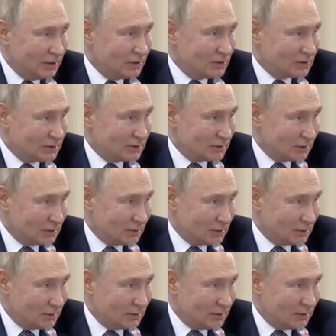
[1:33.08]
Мы, конечно,
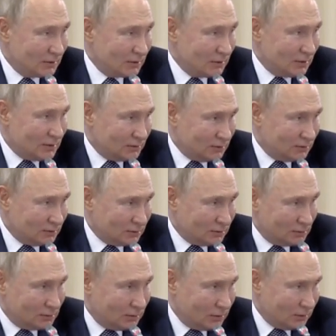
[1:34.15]
предполагали, что не будет
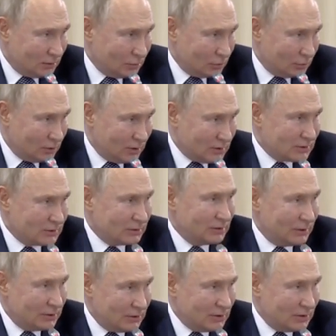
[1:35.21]
там никаких
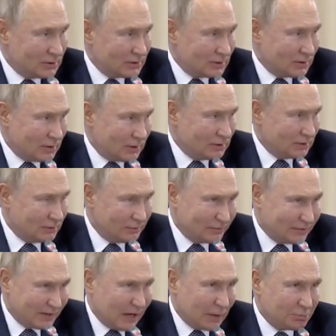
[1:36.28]
матерей, вот этих
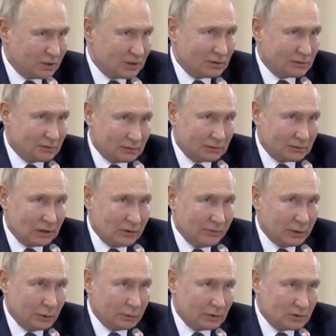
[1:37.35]
реальных, которые записывают
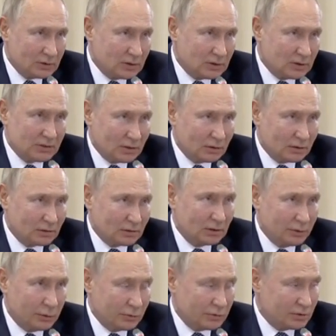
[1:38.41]
видеообращение.
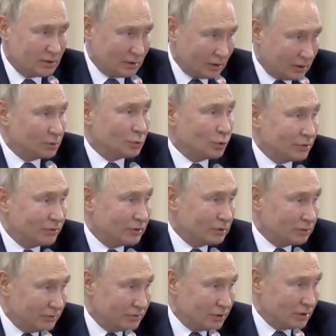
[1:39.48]
Их туда не
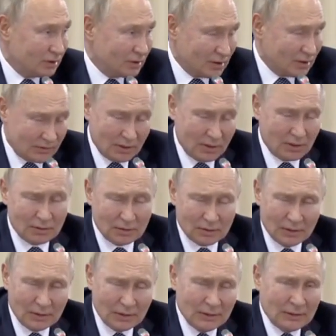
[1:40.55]
пустили. Я даже не хочу
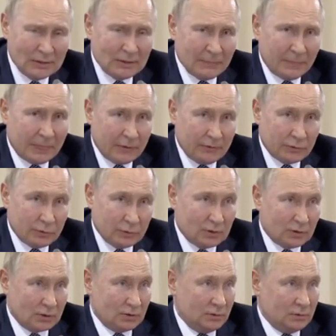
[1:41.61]
включать то, о чем
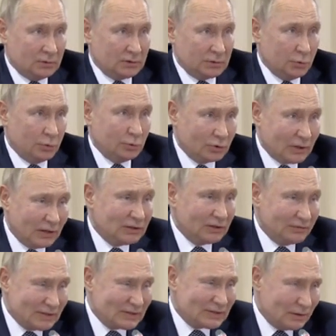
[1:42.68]
говорит Путин. Просто
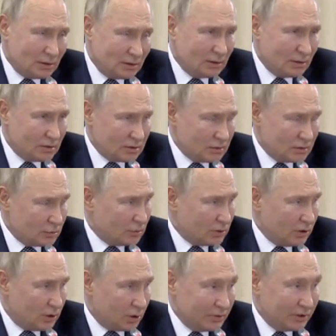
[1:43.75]
хочу вам показать тех
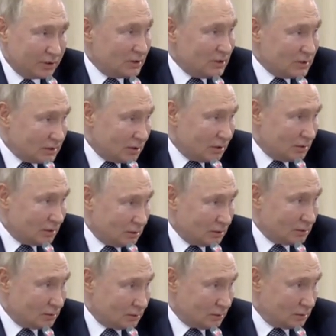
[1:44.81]
людей, которые были
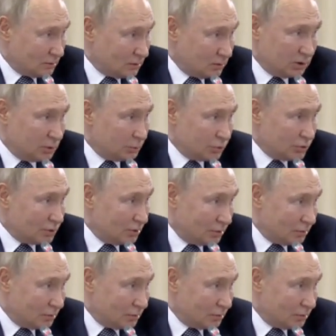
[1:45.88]
у него на